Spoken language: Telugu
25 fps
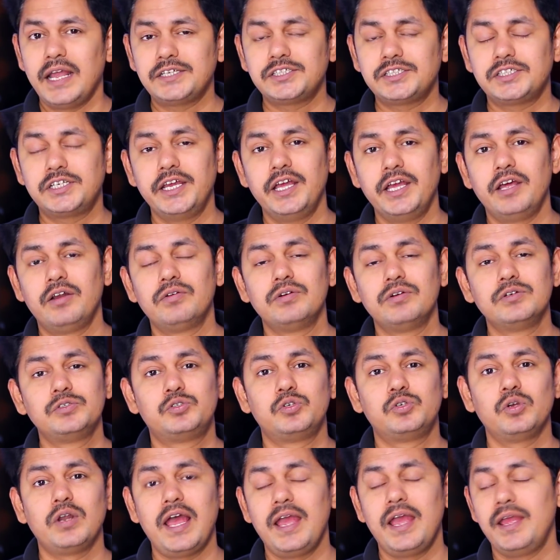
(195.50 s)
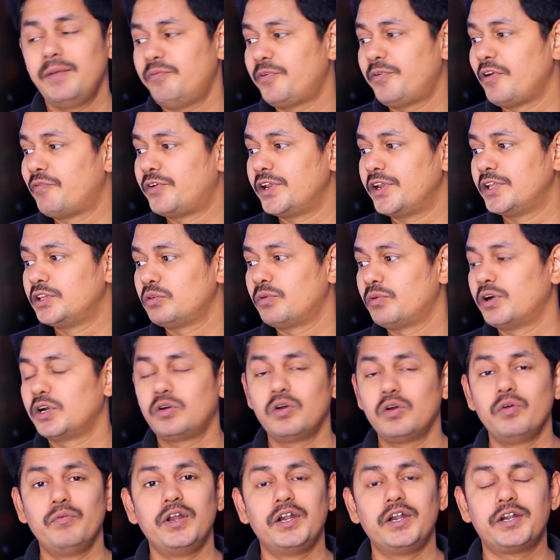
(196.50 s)
నెక్స్ట్ ఇయర్ జులై ఫిఫ్టీన్త్
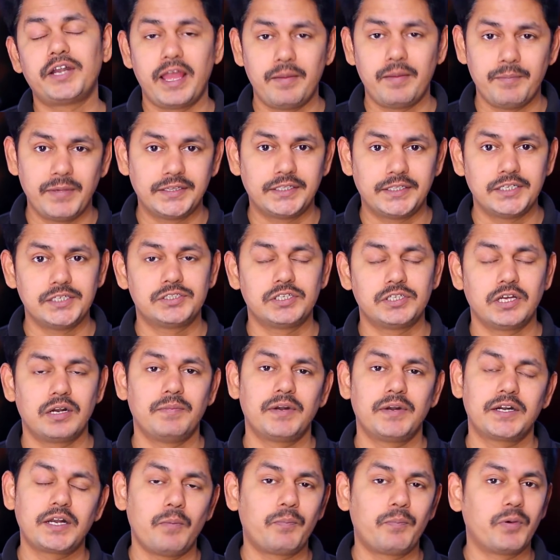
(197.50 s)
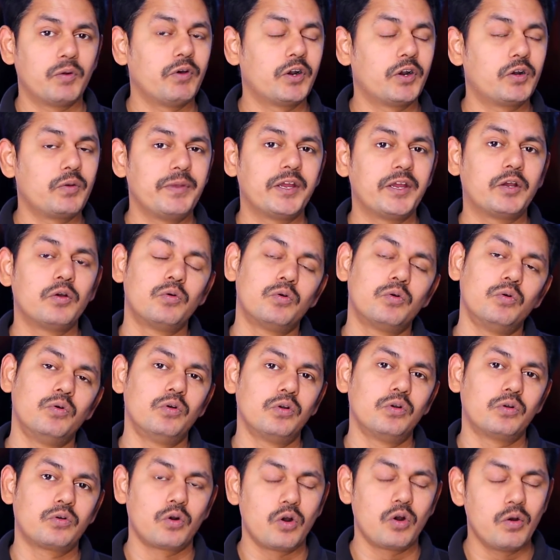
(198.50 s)
వరకు వీళ్ళు టైం అయితే అనమాట అప్పటి వరకు మీకు
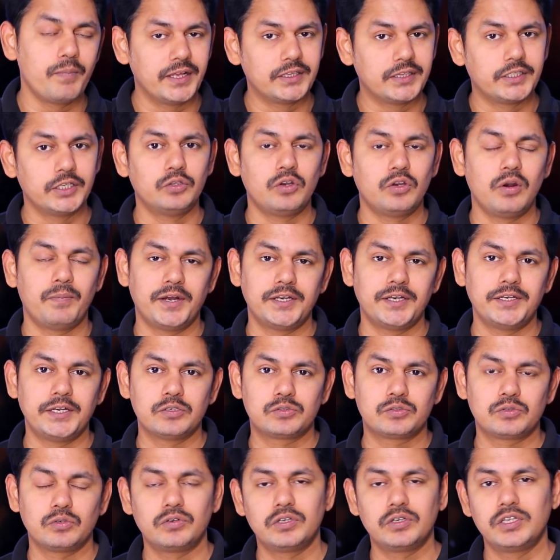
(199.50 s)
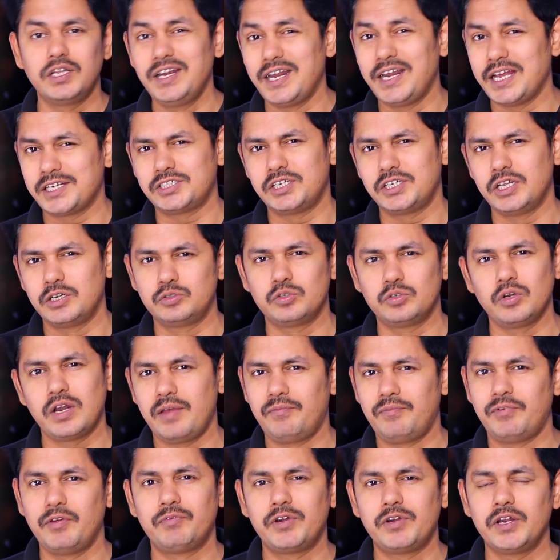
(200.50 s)
గూగుల్ క్రోమ్ అయితే ఇందులో పనిచేస్తుంటుంది నెక్స్ట్ ఇయర్ జులై
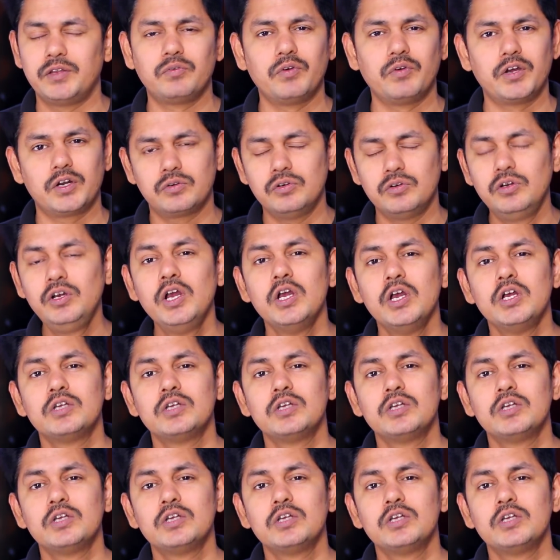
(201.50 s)
ఫిఫ్టీన్త్ వరకు